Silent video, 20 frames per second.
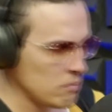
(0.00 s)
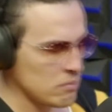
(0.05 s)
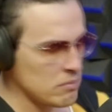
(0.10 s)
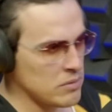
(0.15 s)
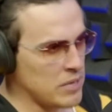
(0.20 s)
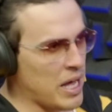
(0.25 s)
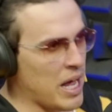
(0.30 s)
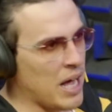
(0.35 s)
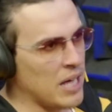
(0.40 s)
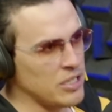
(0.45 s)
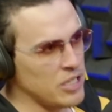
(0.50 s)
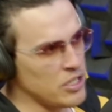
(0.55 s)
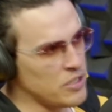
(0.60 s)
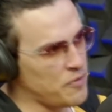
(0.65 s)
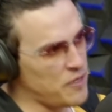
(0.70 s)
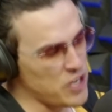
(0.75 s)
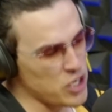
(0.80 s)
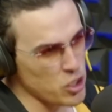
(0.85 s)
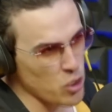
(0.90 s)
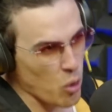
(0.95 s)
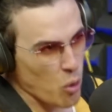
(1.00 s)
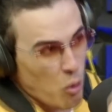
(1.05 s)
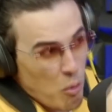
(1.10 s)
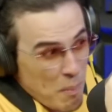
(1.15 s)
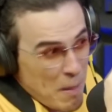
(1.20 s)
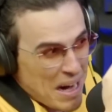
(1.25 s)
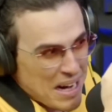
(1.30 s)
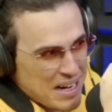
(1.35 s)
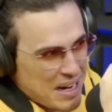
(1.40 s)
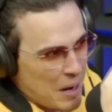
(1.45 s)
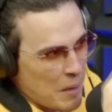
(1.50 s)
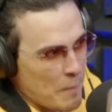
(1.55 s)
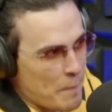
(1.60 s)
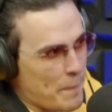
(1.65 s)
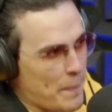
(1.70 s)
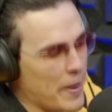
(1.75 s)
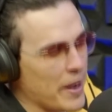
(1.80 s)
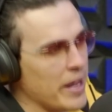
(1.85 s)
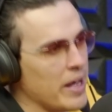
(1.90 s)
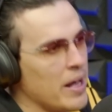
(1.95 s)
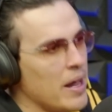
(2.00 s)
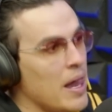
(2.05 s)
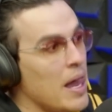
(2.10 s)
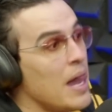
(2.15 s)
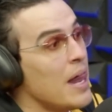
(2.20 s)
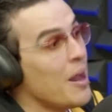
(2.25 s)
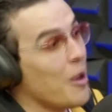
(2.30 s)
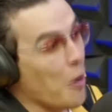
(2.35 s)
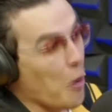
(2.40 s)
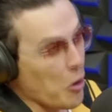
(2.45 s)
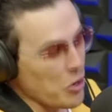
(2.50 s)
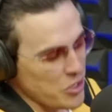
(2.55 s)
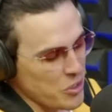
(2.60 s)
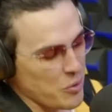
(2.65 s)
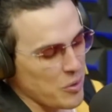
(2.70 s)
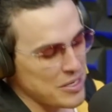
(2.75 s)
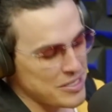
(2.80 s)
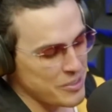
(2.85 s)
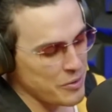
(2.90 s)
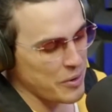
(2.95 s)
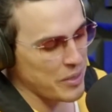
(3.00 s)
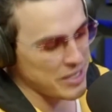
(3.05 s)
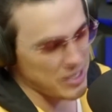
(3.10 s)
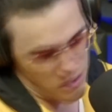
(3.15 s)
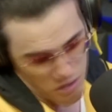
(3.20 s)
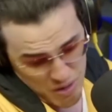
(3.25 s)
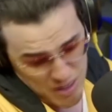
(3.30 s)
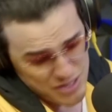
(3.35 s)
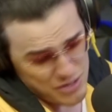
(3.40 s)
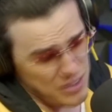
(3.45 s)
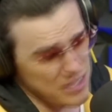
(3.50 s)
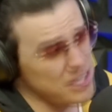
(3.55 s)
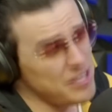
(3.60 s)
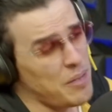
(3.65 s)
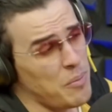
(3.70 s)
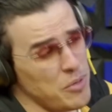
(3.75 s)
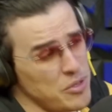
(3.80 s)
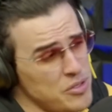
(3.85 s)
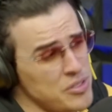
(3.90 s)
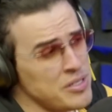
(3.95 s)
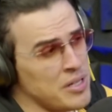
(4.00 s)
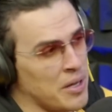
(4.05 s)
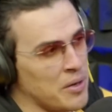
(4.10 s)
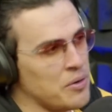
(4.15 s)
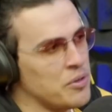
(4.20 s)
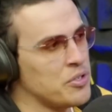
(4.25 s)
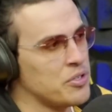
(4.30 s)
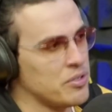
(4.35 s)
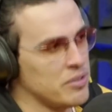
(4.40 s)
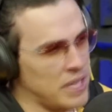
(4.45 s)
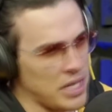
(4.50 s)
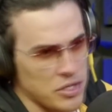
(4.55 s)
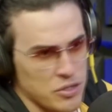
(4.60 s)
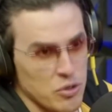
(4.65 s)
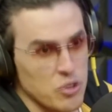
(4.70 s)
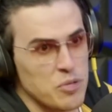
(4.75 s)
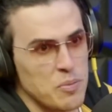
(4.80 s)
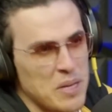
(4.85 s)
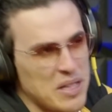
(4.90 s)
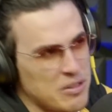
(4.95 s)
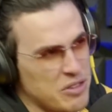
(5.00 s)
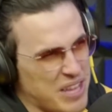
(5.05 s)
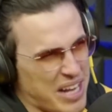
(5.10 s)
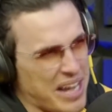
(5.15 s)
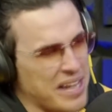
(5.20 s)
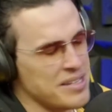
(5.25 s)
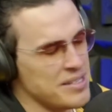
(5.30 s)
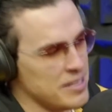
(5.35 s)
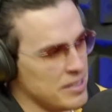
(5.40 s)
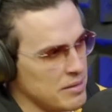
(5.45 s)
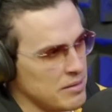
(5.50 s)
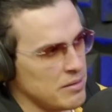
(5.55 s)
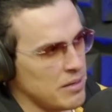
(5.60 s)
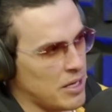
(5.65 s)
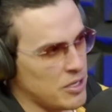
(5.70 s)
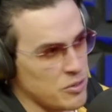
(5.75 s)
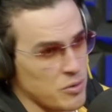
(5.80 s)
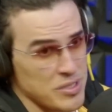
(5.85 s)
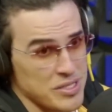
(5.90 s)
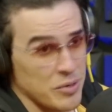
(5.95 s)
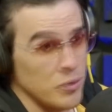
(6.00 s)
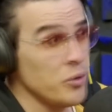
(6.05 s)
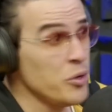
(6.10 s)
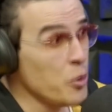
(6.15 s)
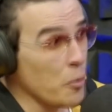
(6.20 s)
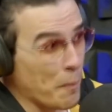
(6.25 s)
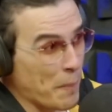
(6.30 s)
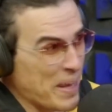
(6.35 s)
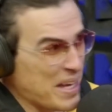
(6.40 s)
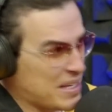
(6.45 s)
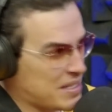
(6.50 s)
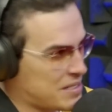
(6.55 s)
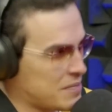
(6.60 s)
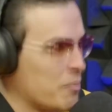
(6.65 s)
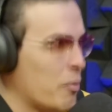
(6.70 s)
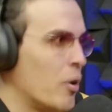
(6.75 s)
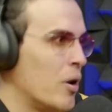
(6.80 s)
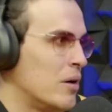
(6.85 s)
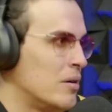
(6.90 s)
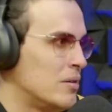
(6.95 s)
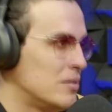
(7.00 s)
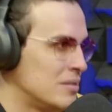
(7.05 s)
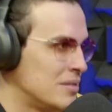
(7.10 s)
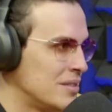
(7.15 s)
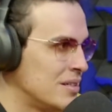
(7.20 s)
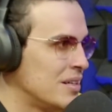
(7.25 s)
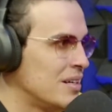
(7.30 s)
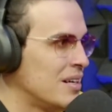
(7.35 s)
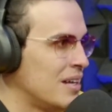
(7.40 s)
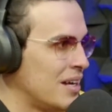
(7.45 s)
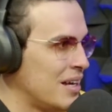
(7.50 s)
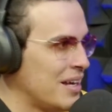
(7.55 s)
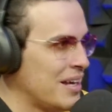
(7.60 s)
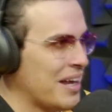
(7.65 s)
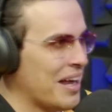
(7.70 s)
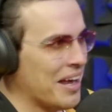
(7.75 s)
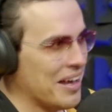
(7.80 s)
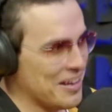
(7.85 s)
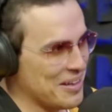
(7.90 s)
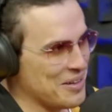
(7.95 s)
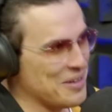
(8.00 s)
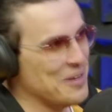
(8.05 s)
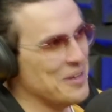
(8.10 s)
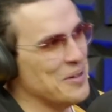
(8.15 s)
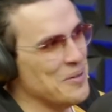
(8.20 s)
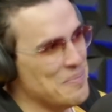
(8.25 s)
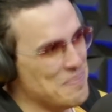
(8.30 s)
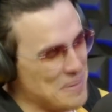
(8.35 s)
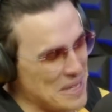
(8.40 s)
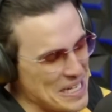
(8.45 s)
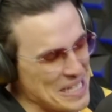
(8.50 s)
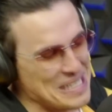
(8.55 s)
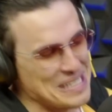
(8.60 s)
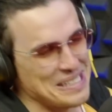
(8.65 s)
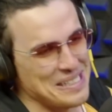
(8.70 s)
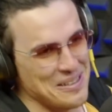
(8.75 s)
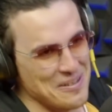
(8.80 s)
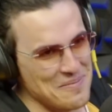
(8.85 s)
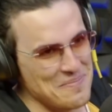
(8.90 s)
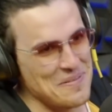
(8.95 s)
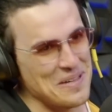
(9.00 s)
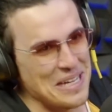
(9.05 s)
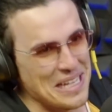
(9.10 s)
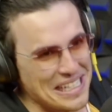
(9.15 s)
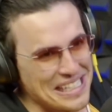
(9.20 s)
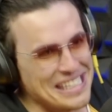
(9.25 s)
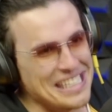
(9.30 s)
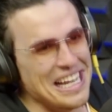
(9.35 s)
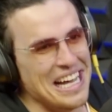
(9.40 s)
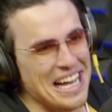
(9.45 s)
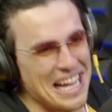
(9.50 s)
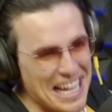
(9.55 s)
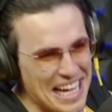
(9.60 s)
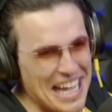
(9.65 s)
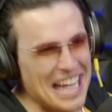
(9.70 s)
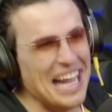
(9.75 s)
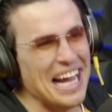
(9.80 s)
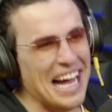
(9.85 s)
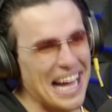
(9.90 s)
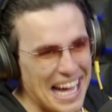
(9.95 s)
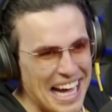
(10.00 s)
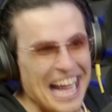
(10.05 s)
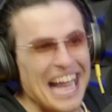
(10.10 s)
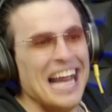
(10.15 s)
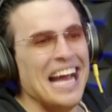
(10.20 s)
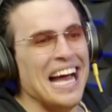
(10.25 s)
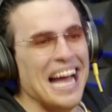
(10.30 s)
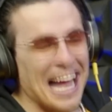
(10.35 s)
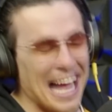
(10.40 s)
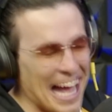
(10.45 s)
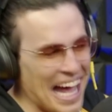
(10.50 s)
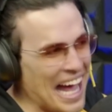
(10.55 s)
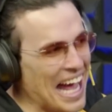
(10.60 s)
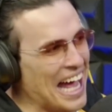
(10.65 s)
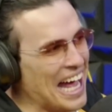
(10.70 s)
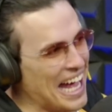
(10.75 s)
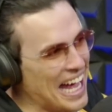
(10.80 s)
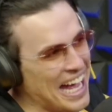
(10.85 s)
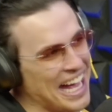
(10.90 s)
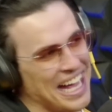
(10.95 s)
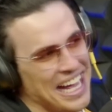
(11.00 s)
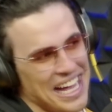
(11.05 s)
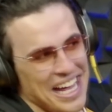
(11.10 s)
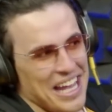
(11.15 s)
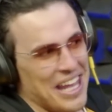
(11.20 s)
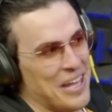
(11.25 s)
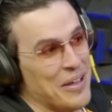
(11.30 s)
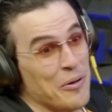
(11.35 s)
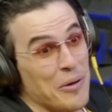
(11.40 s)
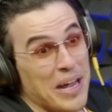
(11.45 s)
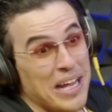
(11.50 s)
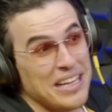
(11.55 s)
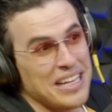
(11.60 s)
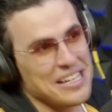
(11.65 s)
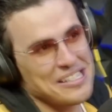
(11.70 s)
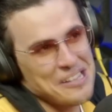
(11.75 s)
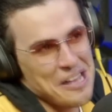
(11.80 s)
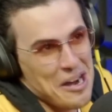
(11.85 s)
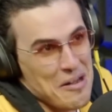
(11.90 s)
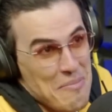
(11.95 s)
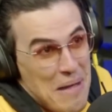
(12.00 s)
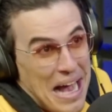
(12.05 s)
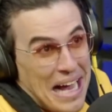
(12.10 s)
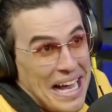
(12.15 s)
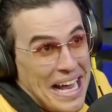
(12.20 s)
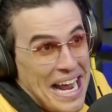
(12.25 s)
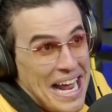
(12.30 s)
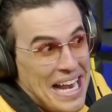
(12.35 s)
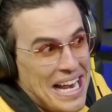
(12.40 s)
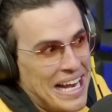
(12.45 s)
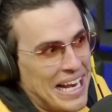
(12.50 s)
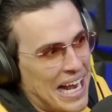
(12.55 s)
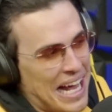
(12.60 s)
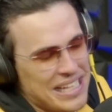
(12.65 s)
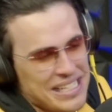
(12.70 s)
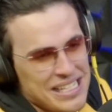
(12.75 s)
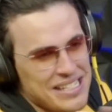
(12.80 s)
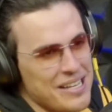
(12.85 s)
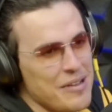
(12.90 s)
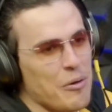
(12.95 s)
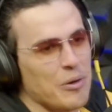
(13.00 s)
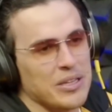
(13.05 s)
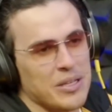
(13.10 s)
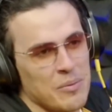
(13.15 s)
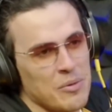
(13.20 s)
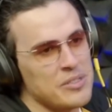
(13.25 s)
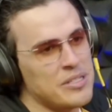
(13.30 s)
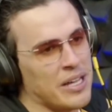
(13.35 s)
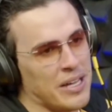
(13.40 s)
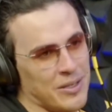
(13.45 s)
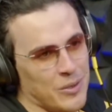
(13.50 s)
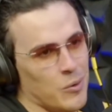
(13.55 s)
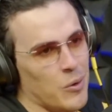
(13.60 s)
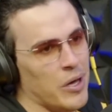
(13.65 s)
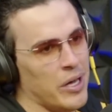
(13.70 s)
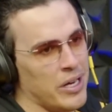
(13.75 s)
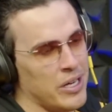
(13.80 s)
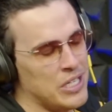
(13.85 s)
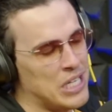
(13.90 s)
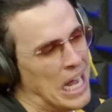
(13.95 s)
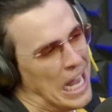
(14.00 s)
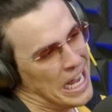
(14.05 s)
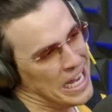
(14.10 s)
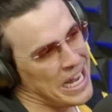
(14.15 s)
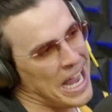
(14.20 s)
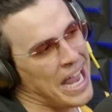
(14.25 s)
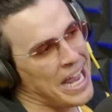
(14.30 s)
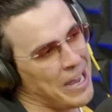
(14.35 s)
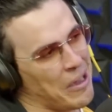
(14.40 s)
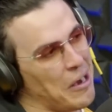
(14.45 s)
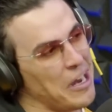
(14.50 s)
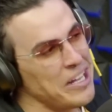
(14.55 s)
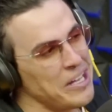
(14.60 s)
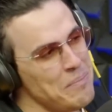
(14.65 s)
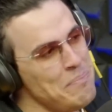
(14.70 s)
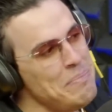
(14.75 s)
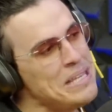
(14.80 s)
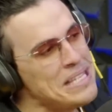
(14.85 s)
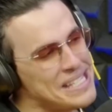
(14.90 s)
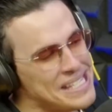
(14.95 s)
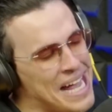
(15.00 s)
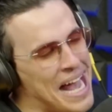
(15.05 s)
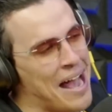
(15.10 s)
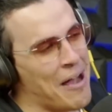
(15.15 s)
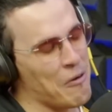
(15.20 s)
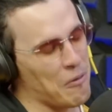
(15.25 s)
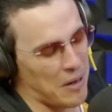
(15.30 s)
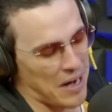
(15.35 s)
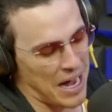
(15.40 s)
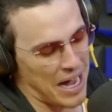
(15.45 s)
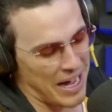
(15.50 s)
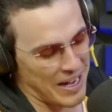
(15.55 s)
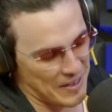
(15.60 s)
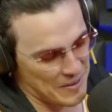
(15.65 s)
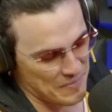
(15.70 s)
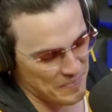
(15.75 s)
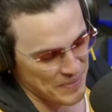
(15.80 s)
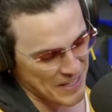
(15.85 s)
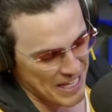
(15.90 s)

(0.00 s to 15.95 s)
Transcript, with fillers: Né? É que, a gente fechou como é que uma você conheceu campanha ele? Onde eu conheci o Whindersson? Eu conheci o Whindersson há muitos anos, desde 2013. A gente conheceu no YouPix, pô. Nossa. E o Pix, caramba. E o Pix era o lugar onde você viu os youtubers, é. né, mano? E o Whindersson era magrelinho, lá tinha 50 mil seguidores. Uhum. E aí, olha que bizarro, cara.